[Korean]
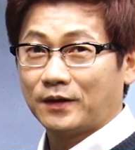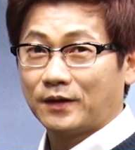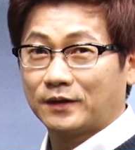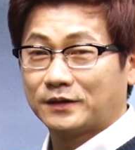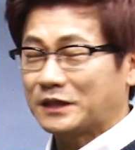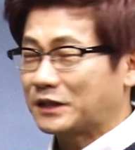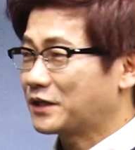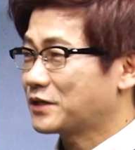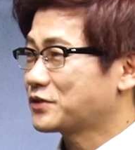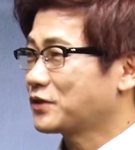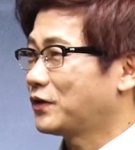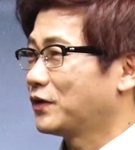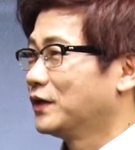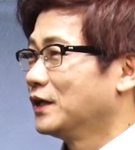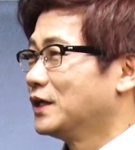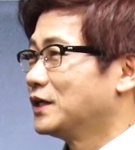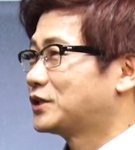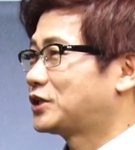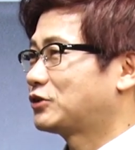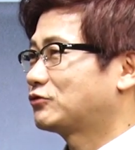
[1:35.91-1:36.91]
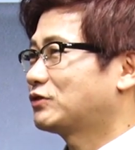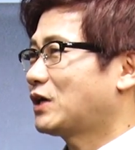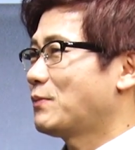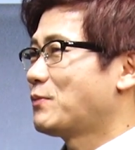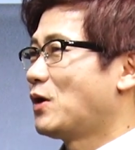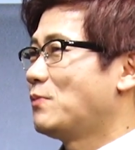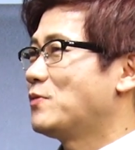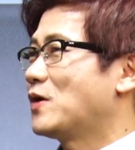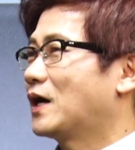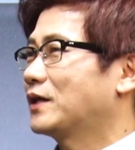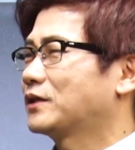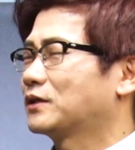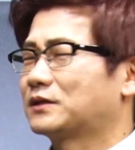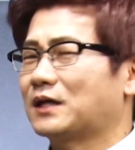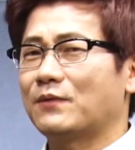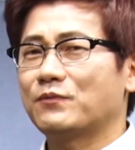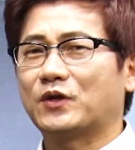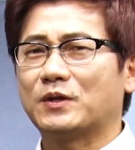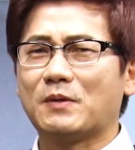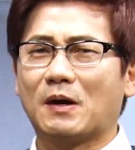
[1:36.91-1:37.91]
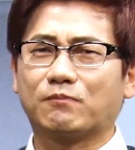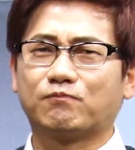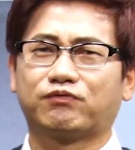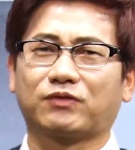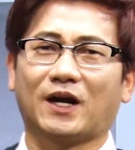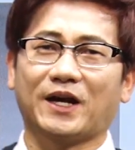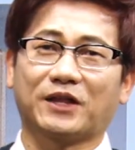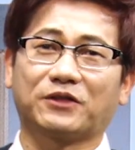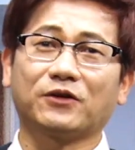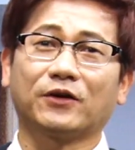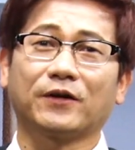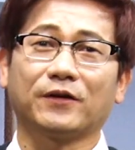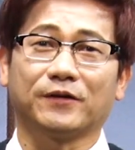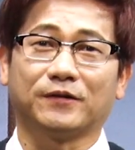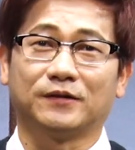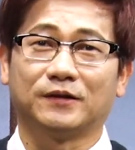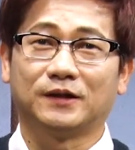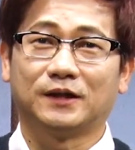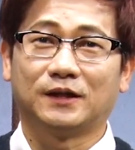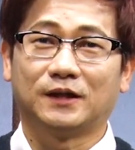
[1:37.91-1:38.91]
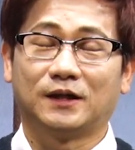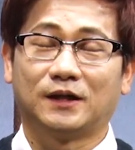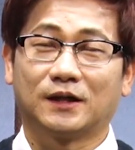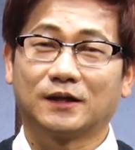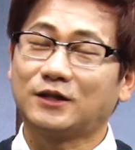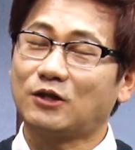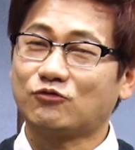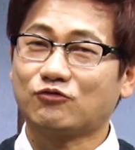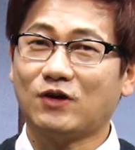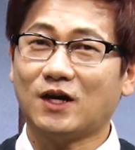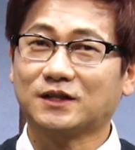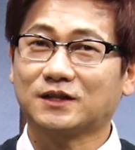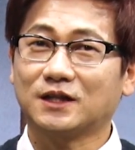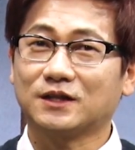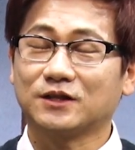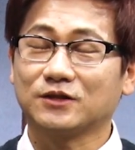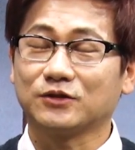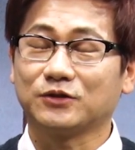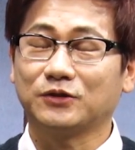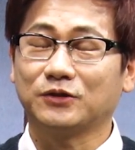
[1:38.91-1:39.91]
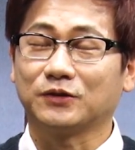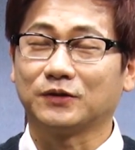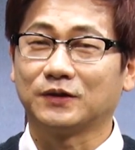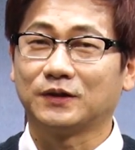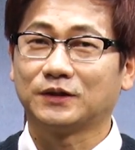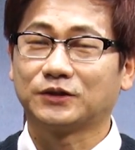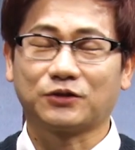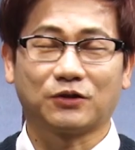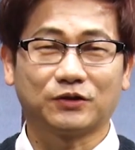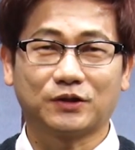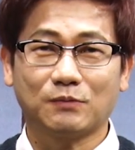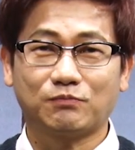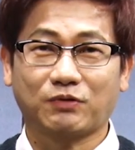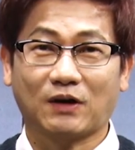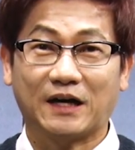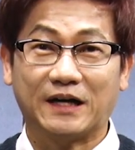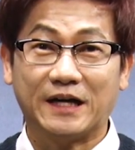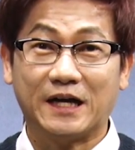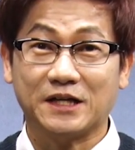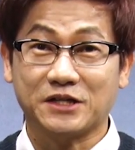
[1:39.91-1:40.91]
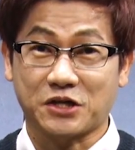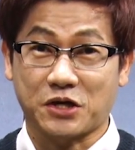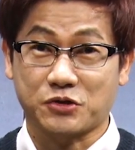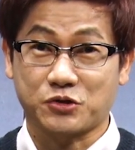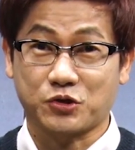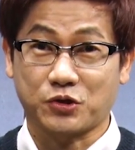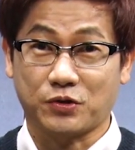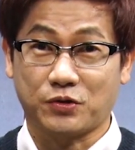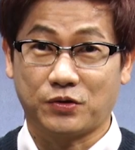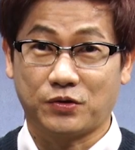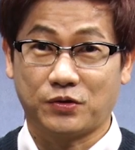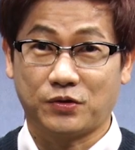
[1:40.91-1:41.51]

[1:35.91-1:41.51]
근데 그래서 지구가 멸명한데 사람들이 막 불안에 떨어요. 근데 수학자들은요 절대 불안해하지 않죠.